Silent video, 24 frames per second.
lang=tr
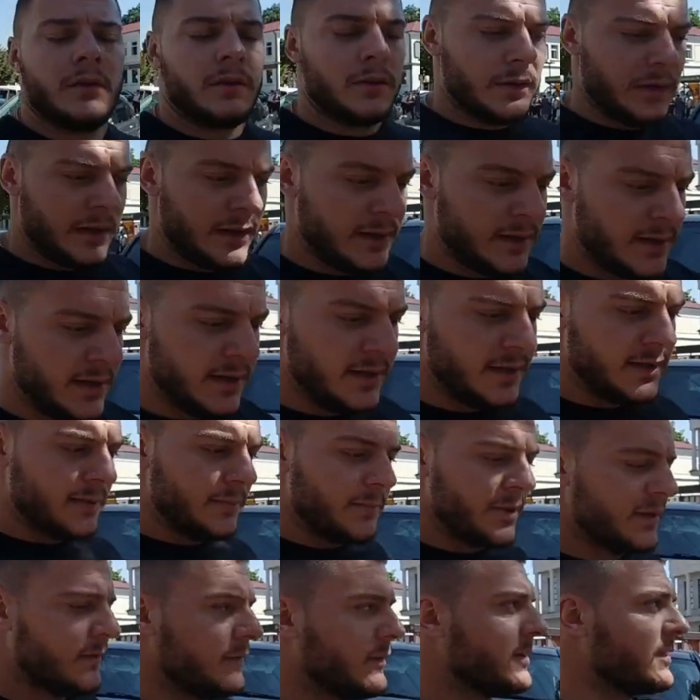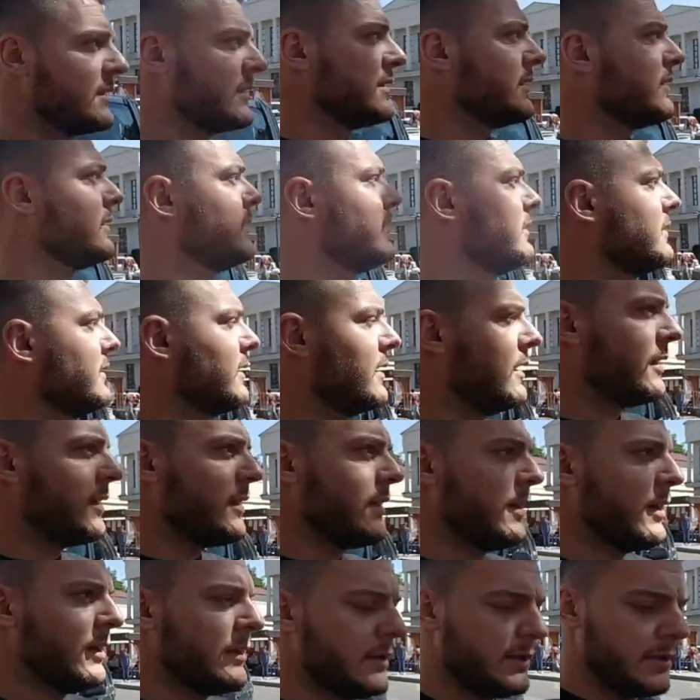İki ihtimal vardı. Ya
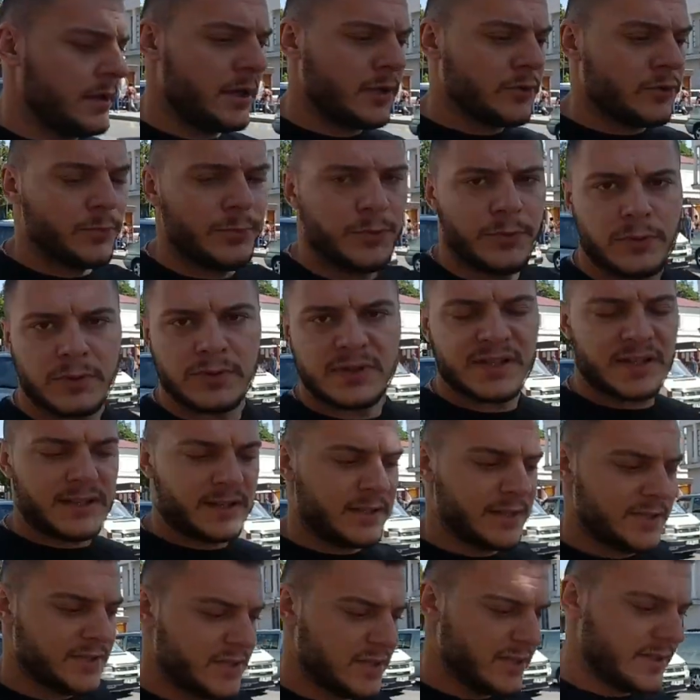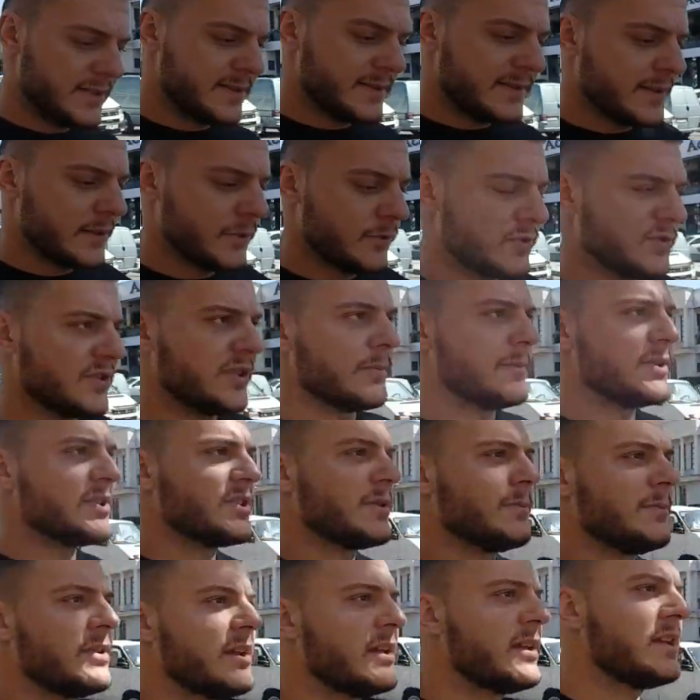hani Akropolis'e gidecektik size göstermiştim.
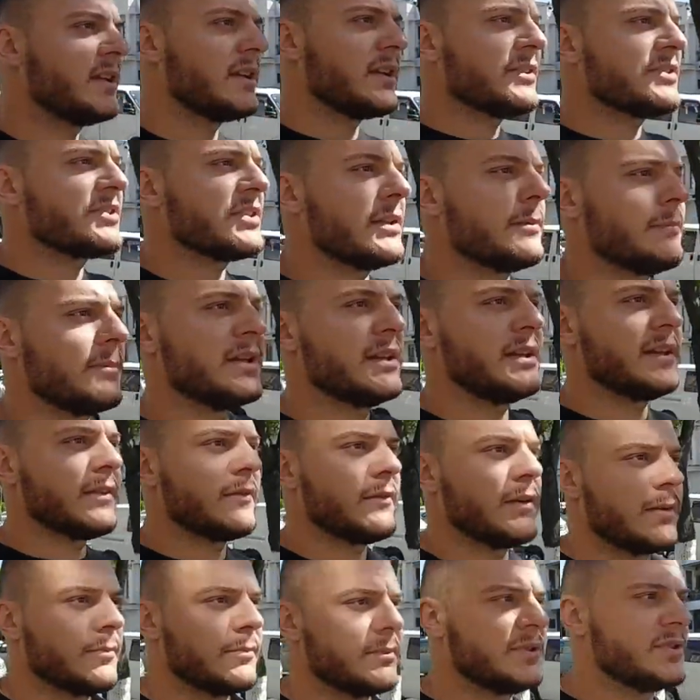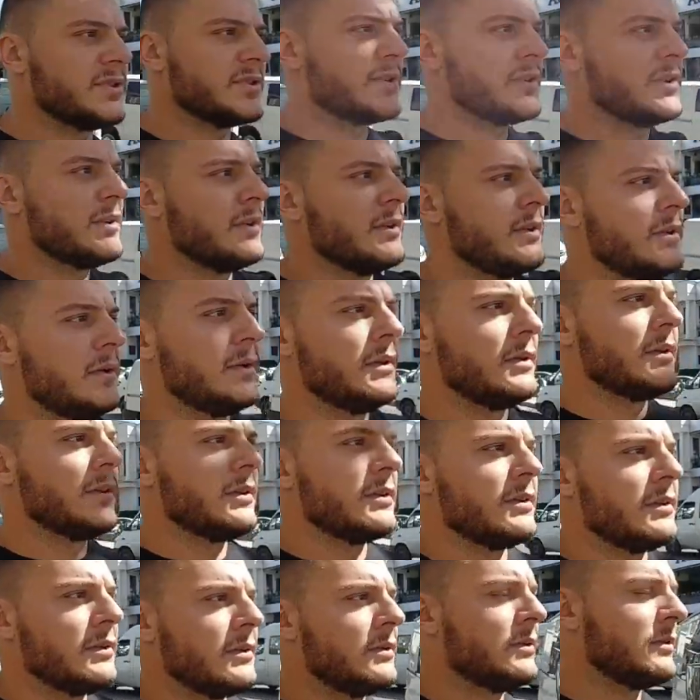Bir de yeni açılan bir yer varmış.
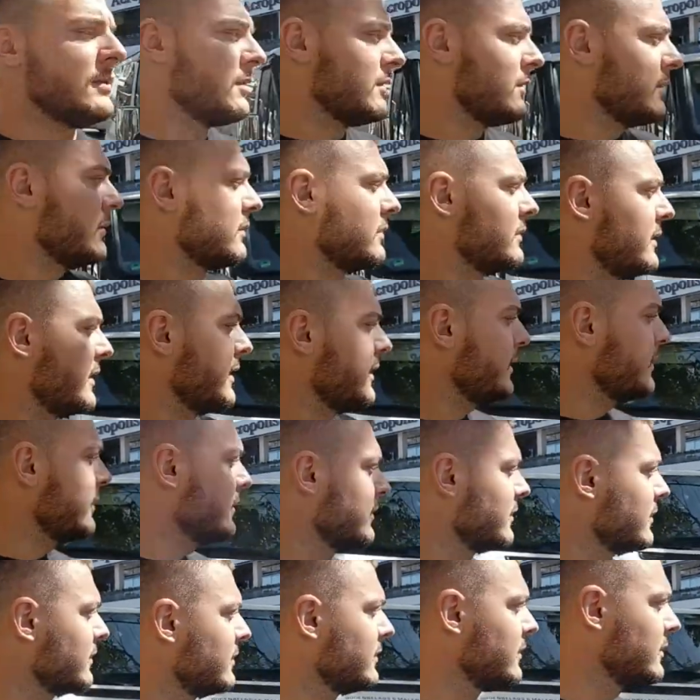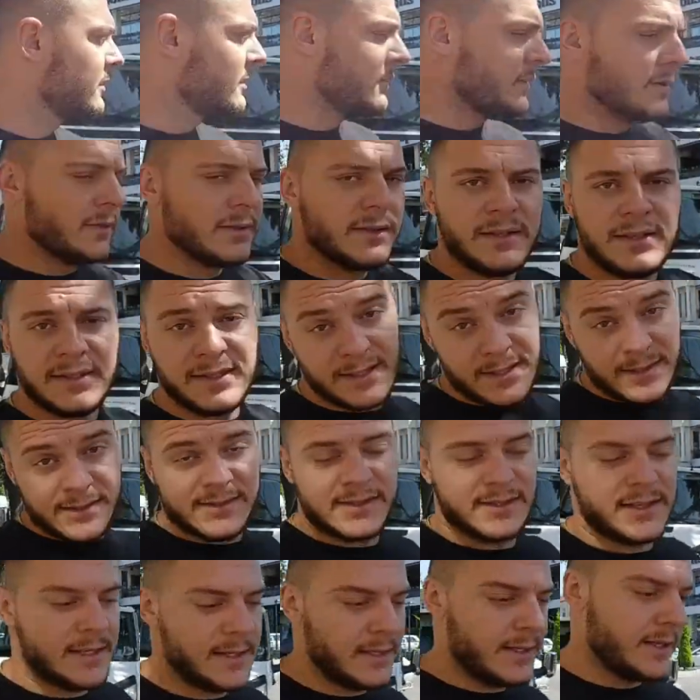Yes. Ee, ne? Yes.
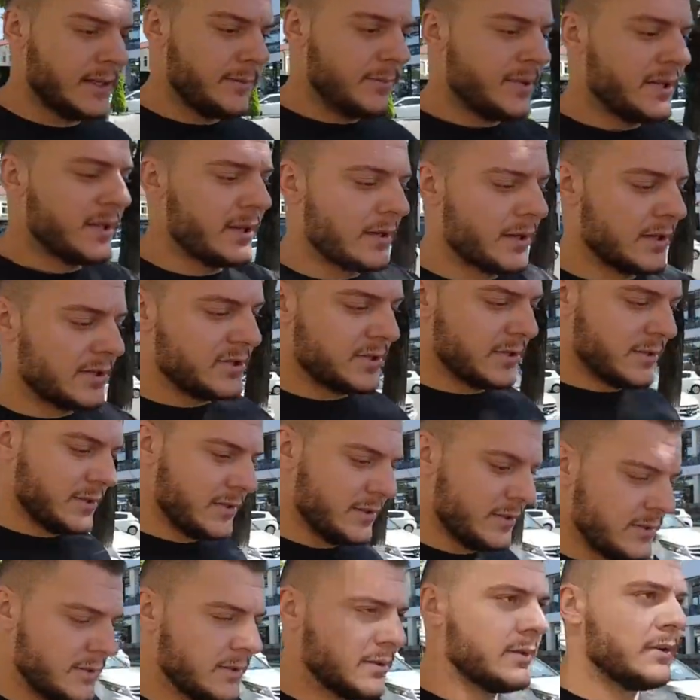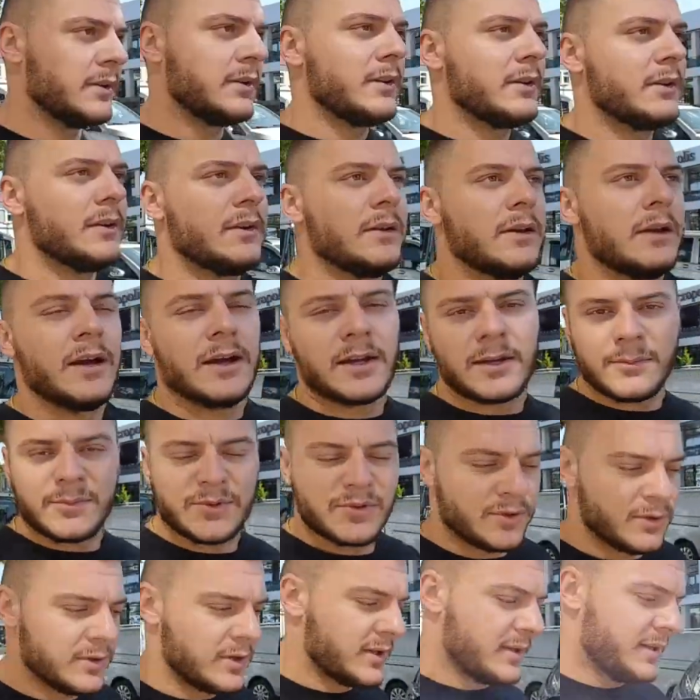diye yeni bir yer açıldı. Hanım
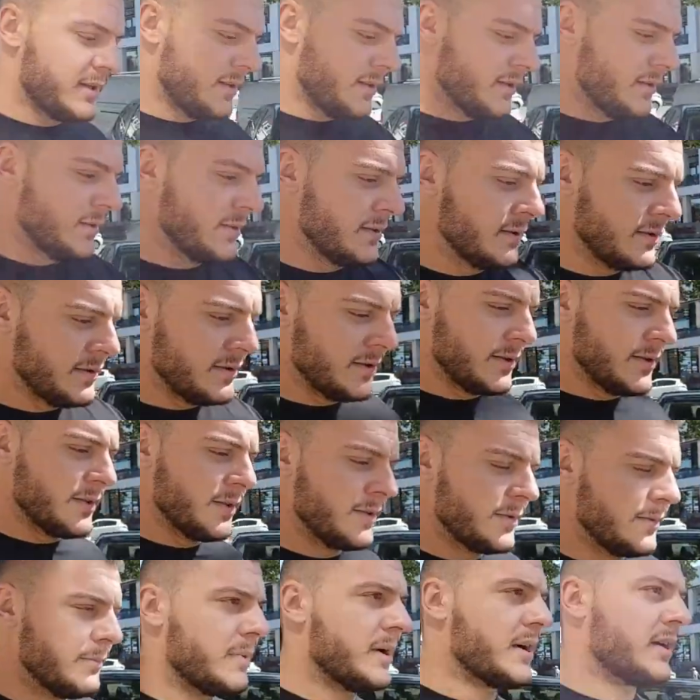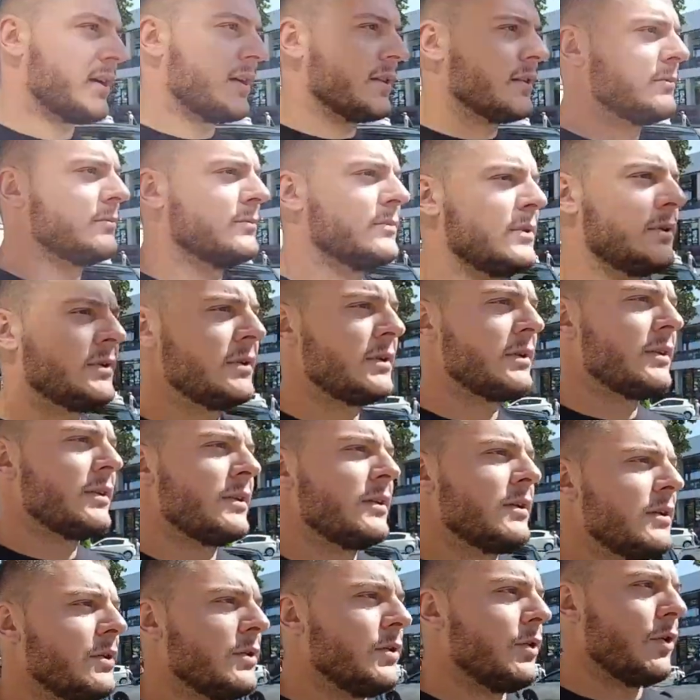söyledi. Ee, bakalım
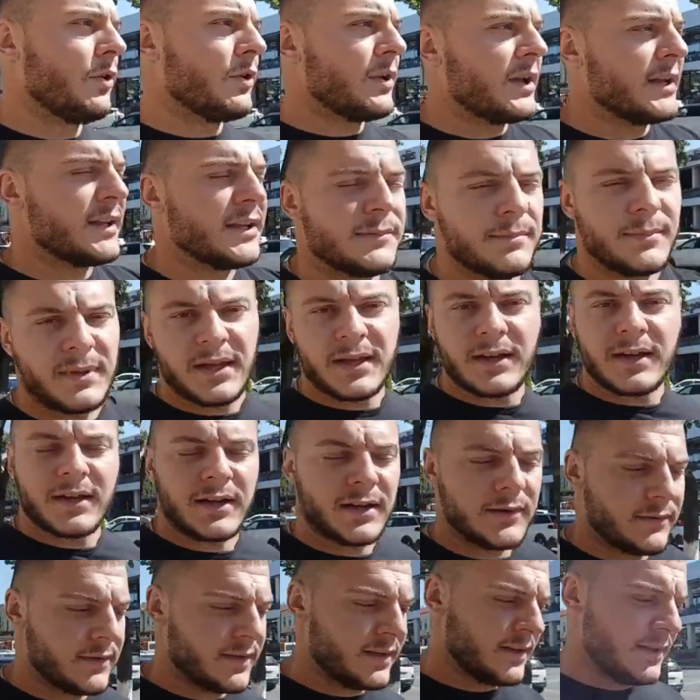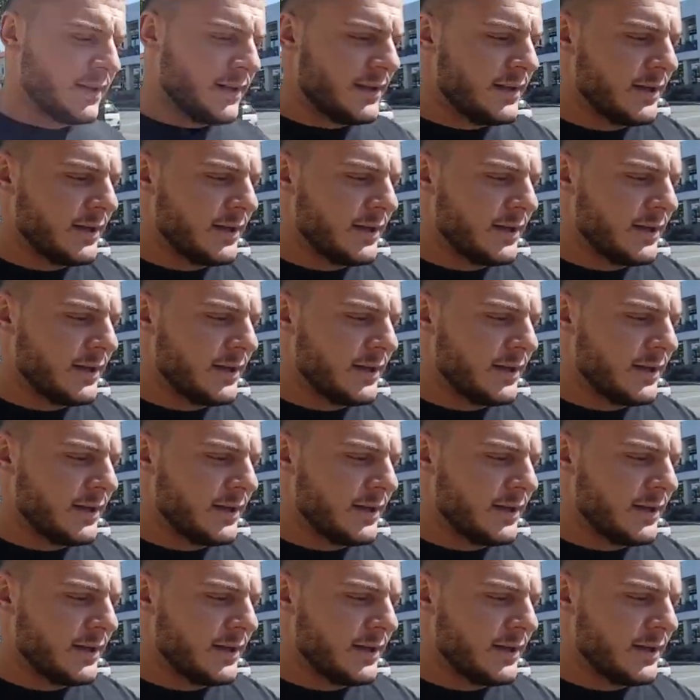oraya gitmeye karar verdik.